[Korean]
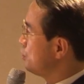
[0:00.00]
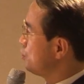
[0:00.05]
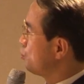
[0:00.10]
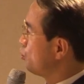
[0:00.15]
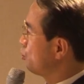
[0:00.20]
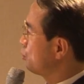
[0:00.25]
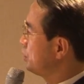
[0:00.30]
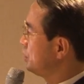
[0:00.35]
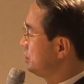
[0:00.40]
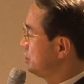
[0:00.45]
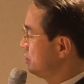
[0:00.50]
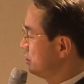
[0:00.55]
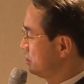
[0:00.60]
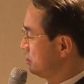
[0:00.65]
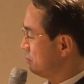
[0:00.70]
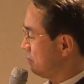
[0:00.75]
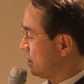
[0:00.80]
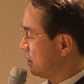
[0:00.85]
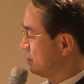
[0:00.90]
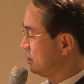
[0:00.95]
여기
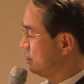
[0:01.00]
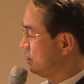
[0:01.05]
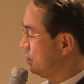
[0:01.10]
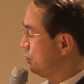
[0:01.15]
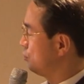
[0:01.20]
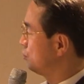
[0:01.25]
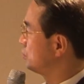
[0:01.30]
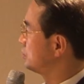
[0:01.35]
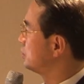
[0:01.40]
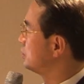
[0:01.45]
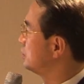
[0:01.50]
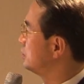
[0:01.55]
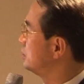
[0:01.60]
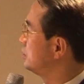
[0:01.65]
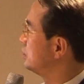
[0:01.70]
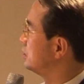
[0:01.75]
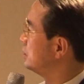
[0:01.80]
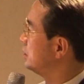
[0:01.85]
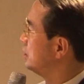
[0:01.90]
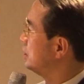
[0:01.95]
있는 많은
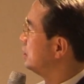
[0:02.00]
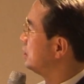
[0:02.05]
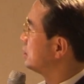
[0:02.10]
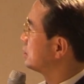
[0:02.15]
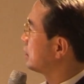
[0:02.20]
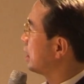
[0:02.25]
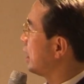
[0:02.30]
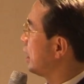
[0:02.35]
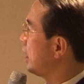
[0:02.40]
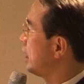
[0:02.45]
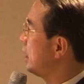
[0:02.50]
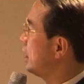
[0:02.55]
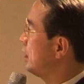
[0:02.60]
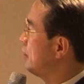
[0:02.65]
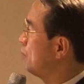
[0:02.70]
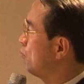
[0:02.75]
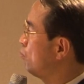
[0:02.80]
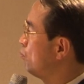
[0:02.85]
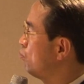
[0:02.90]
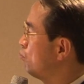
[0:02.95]
내용들을
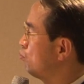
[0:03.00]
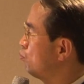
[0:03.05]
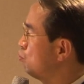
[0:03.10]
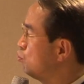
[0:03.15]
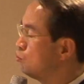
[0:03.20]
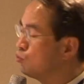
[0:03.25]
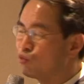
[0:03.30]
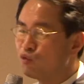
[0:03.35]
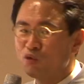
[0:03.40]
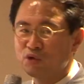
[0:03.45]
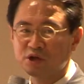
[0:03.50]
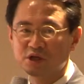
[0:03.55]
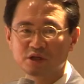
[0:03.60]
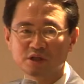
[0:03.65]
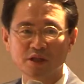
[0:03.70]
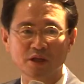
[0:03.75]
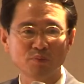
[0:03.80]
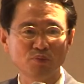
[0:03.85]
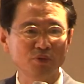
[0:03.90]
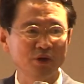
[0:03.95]
다 품고 있기
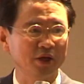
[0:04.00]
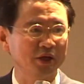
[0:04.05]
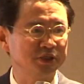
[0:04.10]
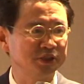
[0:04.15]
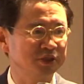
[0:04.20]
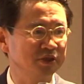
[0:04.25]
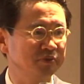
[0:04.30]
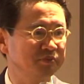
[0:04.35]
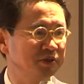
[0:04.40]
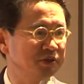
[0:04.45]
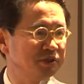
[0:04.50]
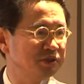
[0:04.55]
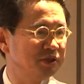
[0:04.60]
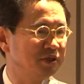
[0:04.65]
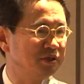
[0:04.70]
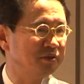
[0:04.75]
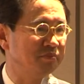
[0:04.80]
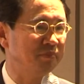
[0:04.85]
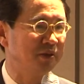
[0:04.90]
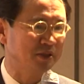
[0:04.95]
때문에 지금
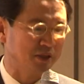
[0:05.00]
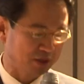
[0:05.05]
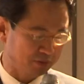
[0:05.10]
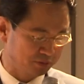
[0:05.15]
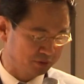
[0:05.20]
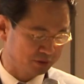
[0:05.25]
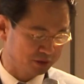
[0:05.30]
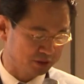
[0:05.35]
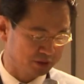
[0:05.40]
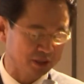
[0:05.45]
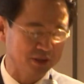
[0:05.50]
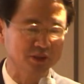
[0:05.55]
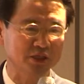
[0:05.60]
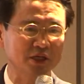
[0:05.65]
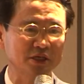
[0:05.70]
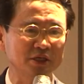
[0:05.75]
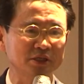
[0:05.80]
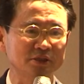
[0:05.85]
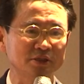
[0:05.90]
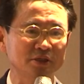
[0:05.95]
현재는 메타버스
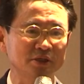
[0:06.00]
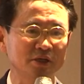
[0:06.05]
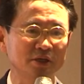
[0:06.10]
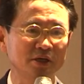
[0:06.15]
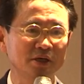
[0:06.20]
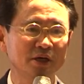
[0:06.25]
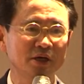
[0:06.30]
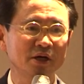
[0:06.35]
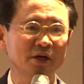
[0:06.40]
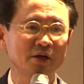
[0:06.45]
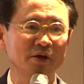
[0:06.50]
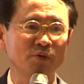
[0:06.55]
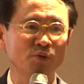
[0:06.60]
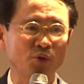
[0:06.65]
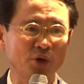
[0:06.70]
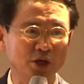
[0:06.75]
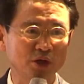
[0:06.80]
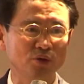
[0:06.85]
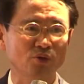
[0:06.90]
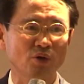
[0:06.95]
세상에서
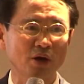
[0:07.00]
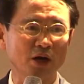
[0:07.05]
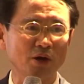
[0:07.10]
회의도